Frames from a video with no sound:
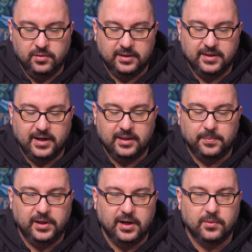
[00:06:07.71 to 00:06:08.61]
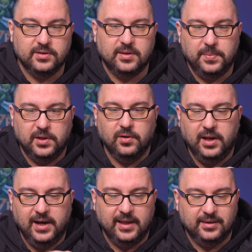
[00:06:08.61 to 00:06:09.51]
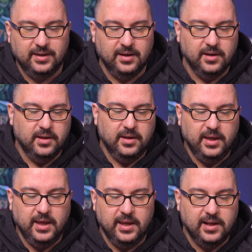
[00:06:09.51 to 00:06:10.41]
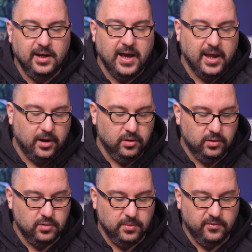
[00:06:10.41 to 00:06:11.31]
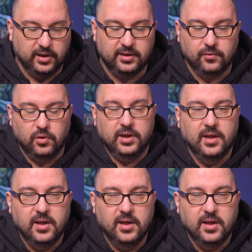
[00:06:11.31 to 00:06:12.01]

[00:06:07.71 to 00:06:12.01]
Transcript: andare ad aprire queste piccole alette e inclinarlo come volete voi